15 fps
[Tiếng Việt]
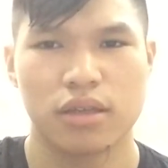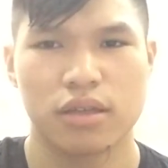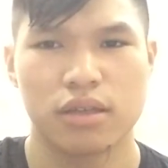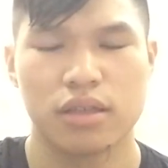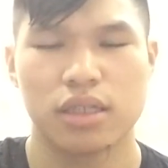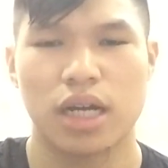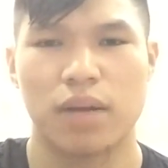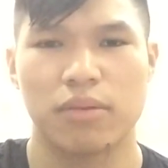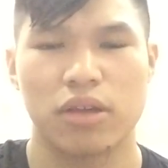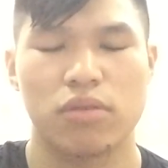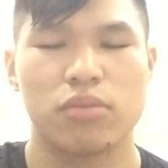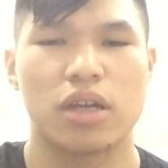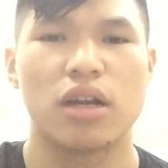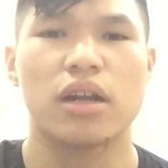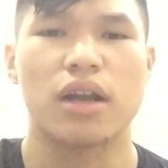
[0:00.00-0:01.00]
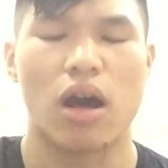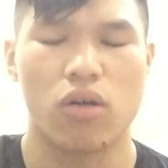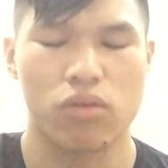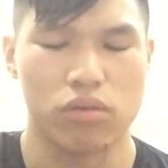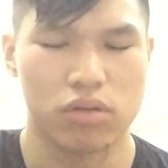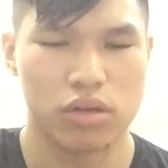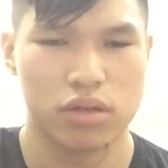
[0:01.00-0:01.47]
nó sẽ làm cho chúng ta rất là
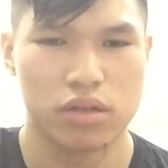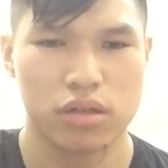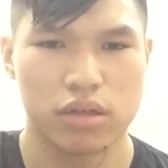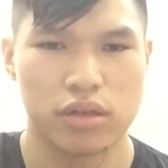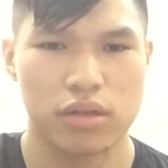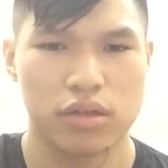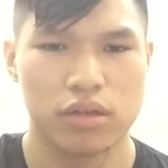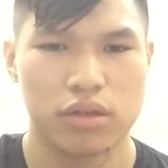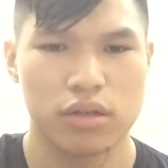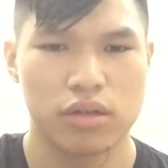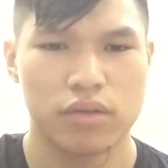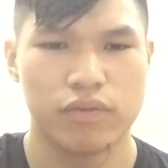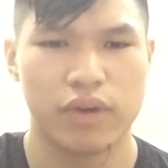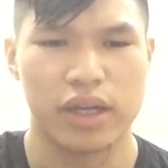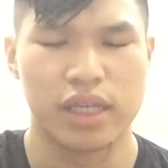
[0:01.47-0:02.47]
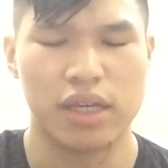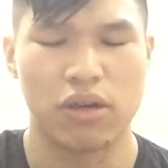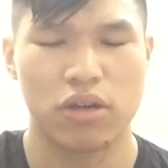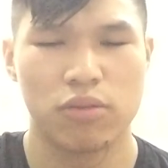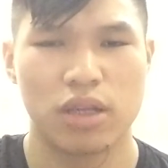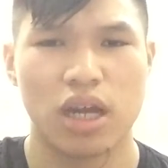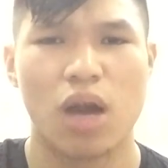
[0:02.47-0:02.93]
đau, và nhiều
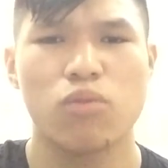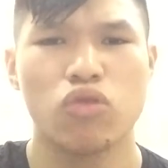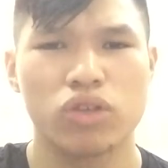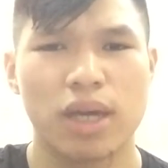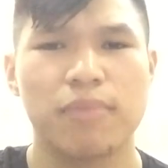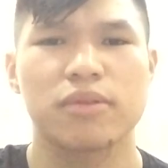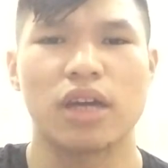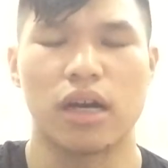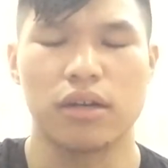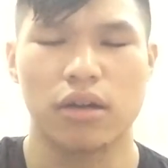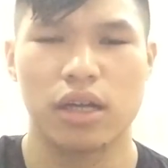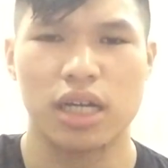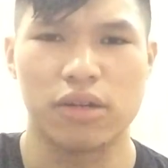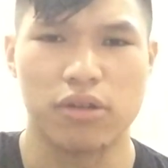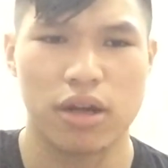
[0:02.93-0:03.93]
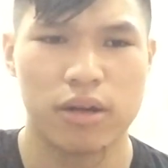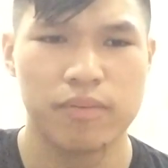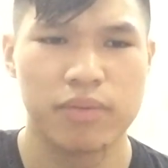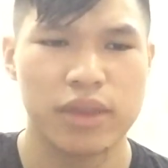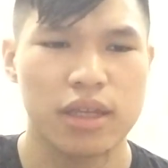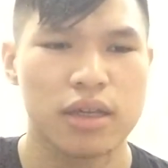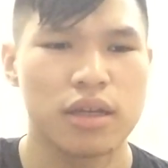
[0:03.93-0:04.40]
khi chúng ta không muốn chấp nhận được cái điều đó.
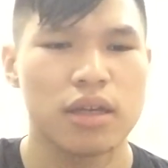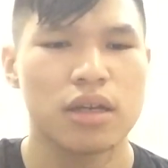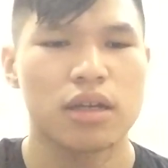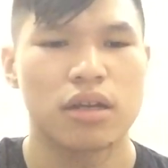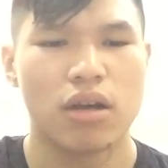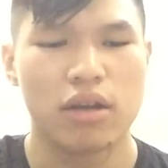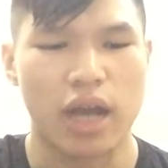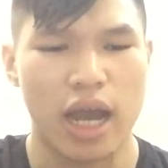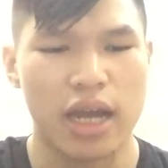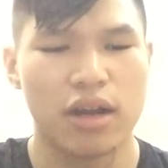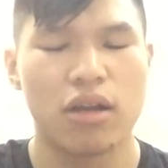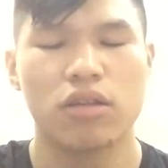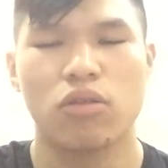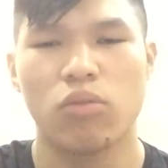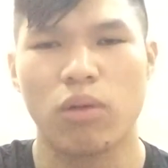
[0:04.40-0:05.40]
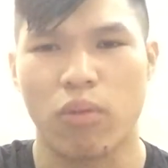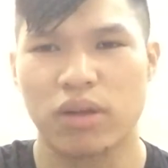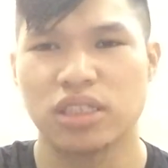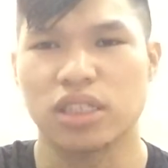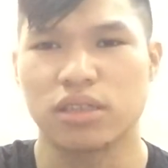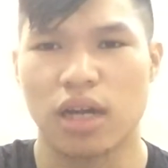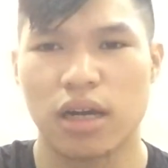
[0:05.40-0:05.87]
Có thể nó cũng là một cái
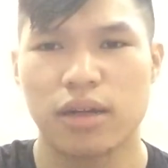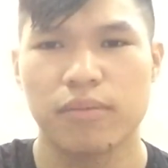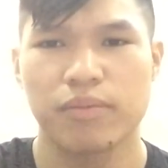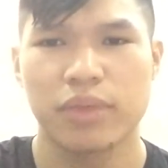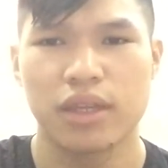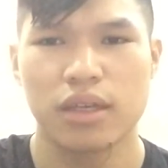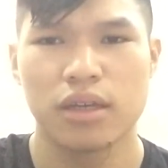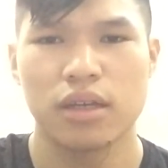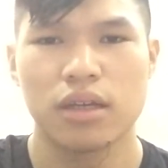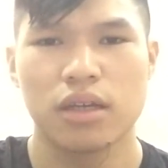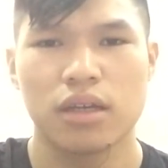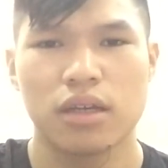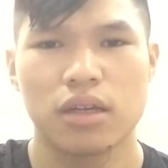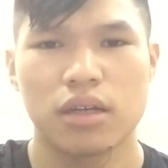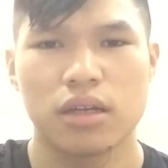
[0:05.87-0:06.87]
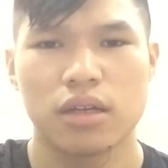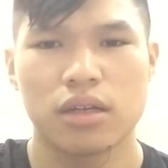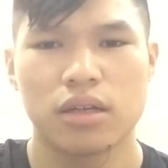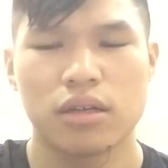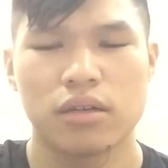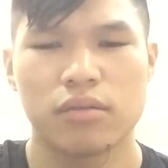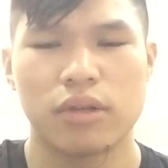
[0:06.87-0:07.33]
sự thật.
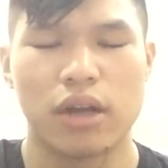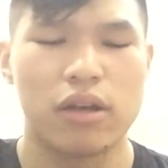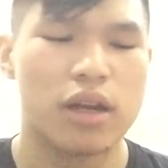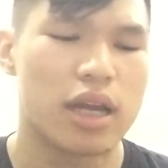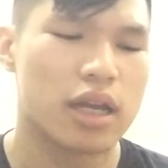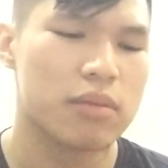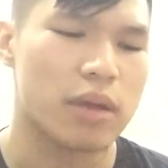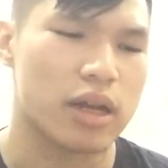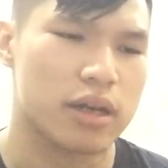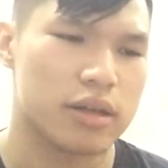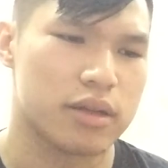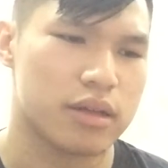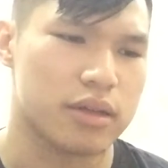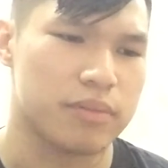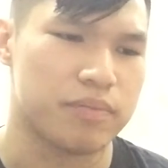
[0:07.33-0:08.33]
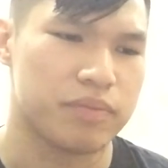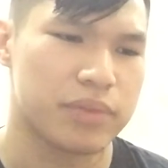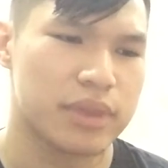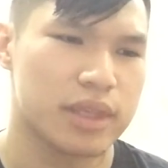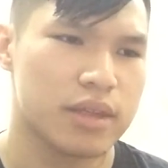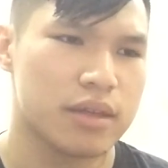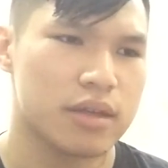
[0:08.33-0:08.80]
Mình nói ở đây các bạn là
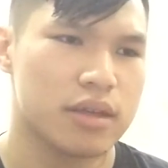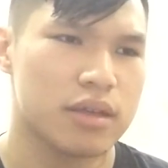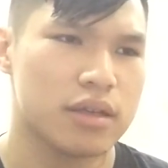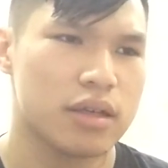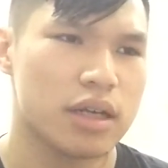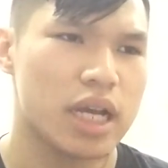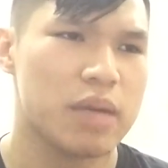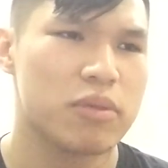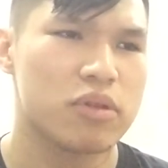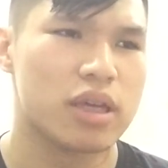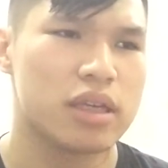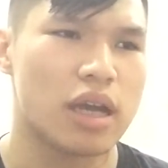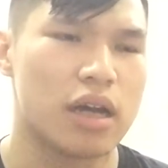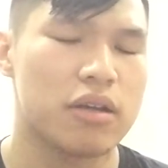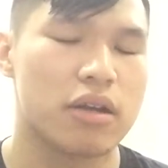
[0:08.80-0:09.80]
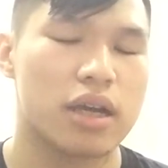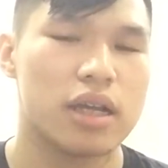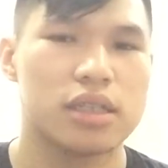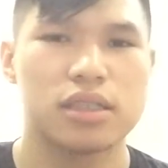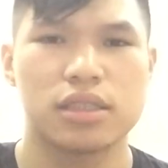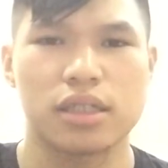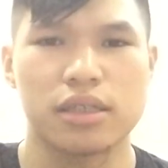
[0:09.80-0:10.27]
khi mà chúng ta nhận được
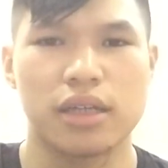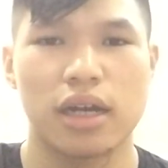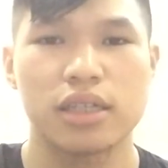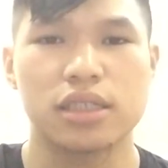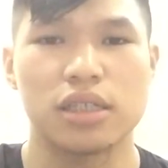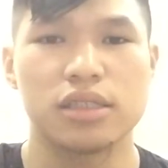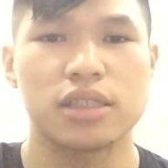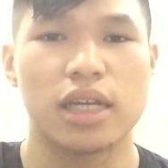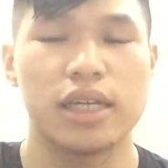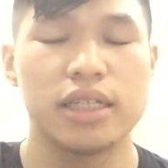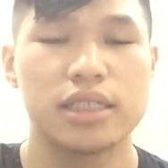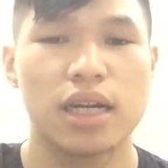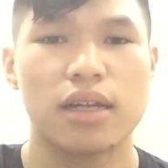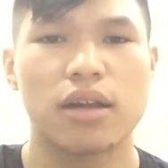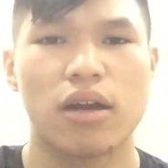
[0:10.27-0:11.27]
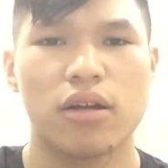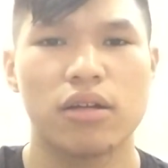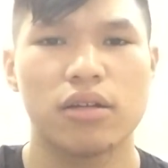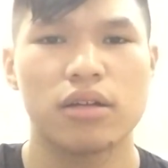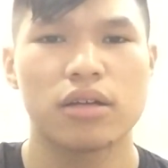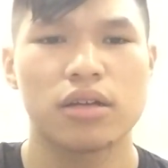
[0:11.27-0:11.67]
những cái sự chỉ trích đó